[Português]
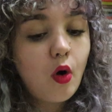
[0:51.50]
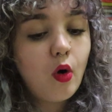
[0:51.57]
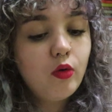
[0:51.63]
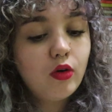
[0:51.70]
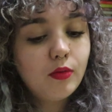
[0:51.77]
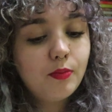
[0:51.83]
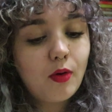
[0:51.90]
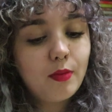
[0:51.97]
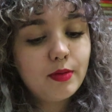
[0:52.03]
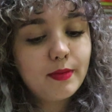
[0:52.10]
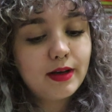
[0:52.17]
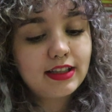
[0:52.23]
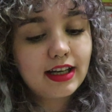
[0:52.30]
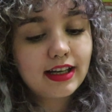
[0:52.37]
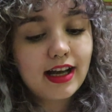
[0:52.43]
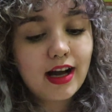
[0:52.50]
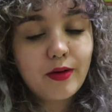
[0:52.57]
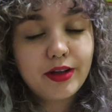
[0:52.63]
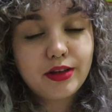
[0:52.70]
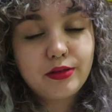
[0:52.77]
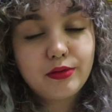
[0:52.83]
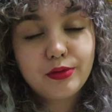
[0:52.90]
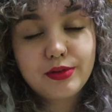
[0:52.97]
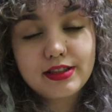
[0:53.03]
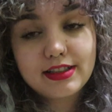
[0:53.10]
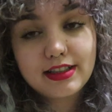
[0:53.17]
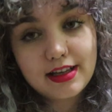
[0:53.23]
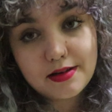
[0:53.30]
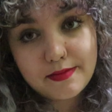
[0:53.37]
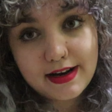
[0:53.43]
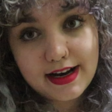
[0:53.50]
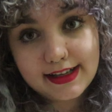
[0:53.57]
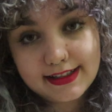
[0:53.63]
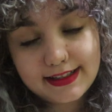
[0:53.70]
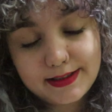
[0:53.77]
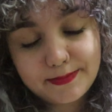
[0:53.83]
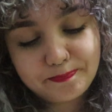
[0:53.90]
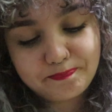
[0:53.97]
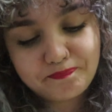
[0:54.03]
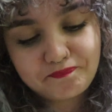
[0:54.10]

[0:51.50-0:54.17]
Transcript: Ou ao pobre matagal retorça e abrase.